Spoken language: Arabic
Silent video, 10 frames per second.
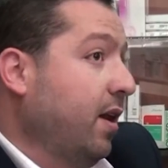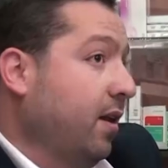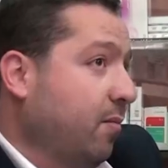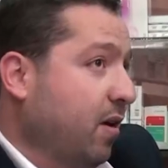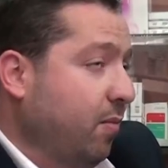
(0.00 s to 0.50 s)
احنا
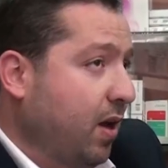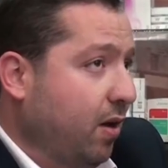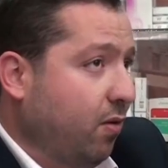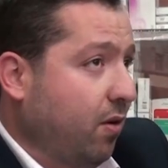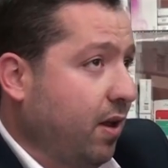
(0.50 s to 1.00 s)
طبعا
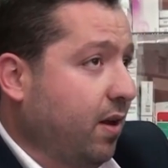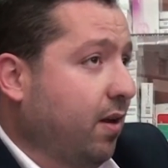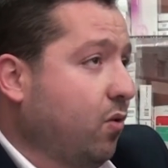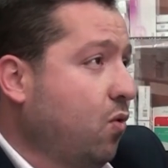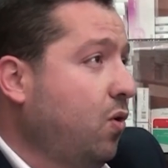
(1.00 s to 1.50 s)
بنحاول
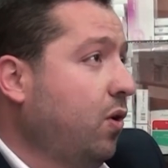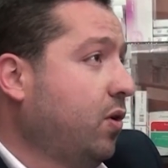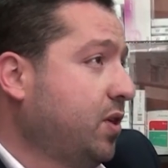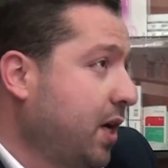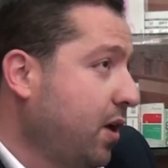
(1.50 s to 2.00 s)
يعني كل
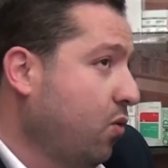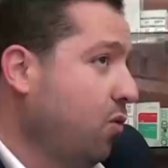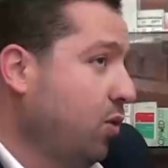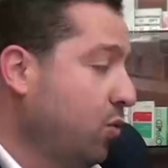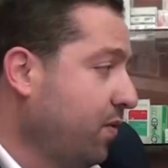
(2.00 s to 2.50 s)
شيء
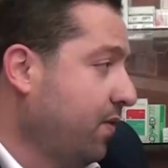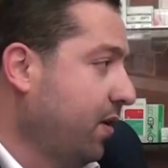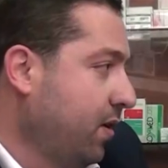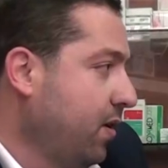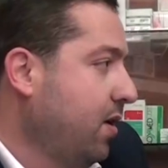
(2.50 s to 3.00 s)
يكون
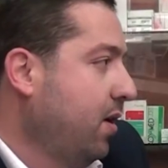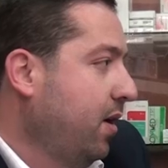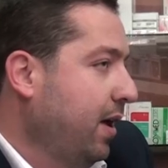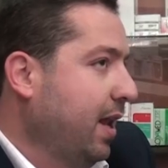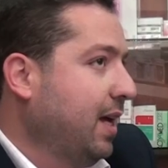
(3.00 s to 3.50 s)
متوفر
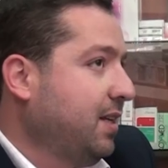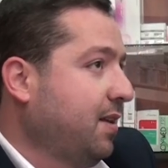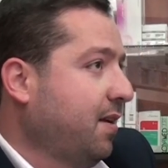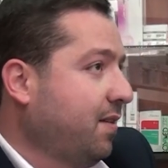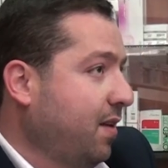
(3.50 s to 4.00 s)
يعني
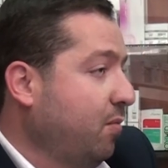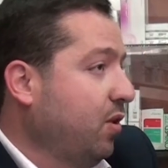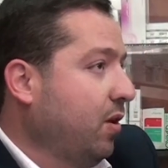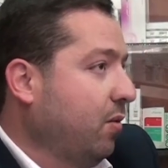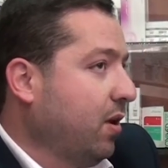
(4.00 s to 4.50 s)
حاجات اساسيه من
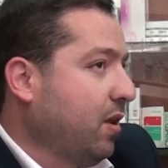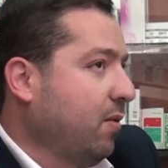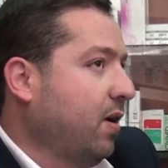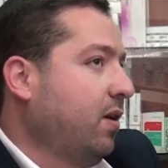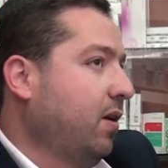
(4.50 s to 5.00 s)
الدواء
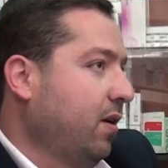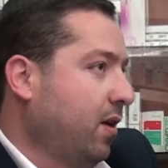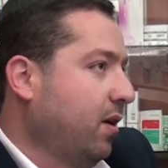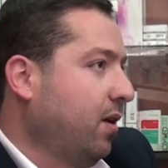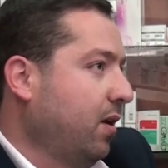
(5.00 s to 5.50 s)
طبعا
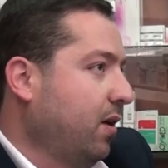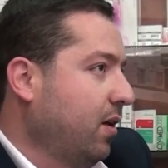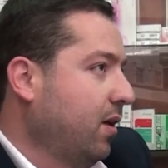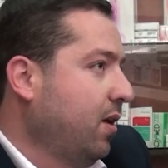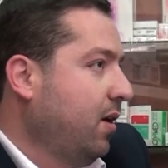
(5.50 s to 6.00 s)
يعني
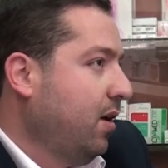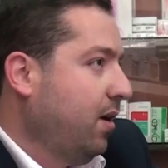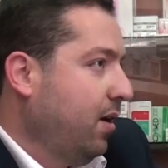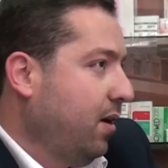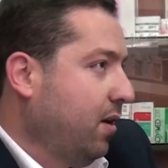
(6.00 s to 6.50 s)

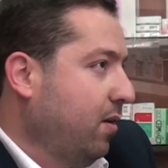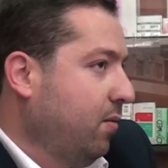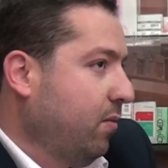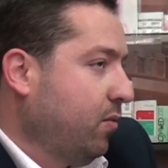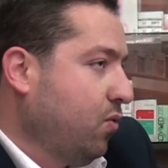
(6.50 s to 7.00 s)

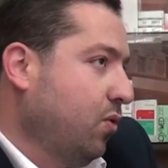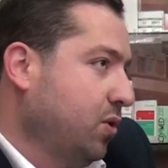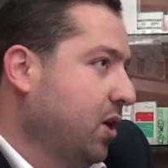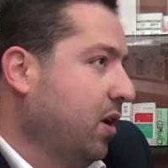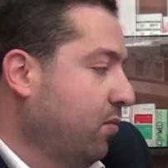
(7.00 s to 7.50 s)
تكون ان
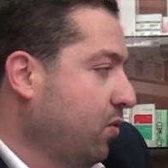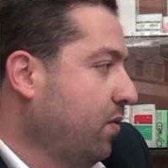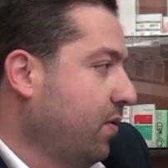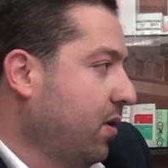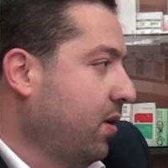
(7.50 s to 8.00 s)
شاء الله
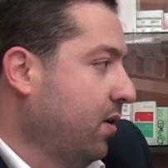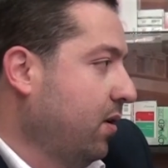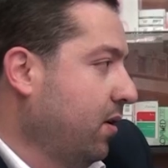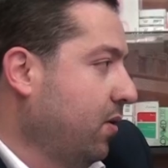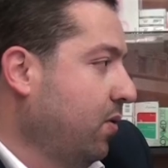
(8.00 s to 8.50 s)
متوفره ان
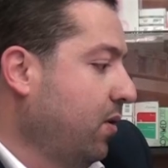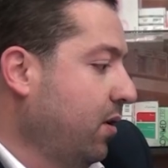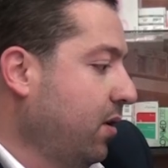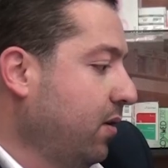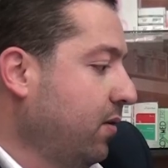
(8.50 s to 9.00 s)
شاء الله يا رب